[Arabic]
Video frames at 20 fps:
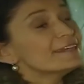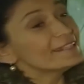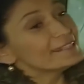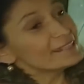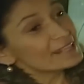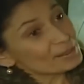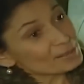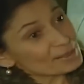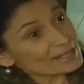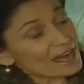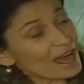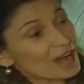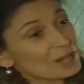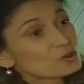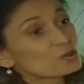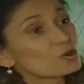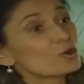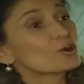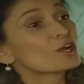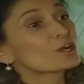وبعد نص
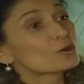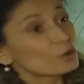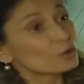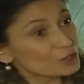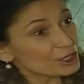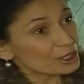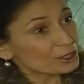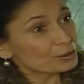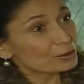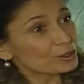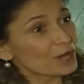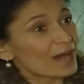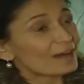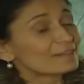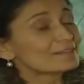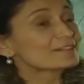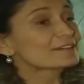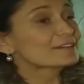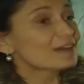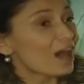ساعة أقعد
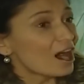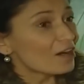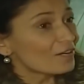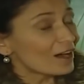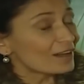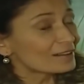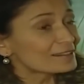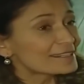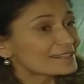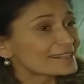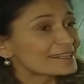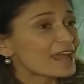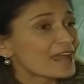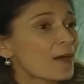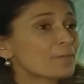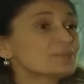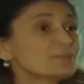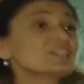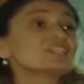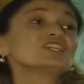رجلي وأوكله
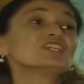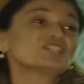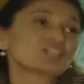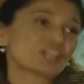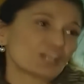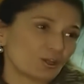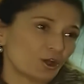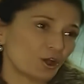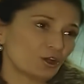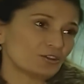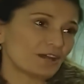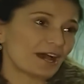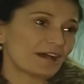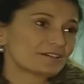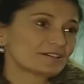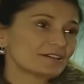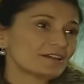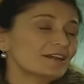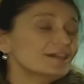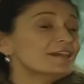وأدزه للشغل
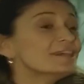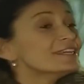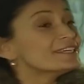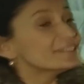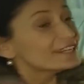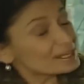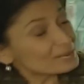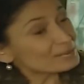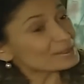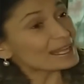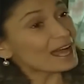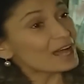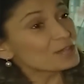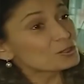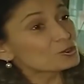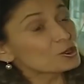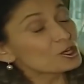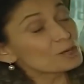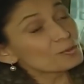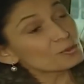وبعد نص ساعة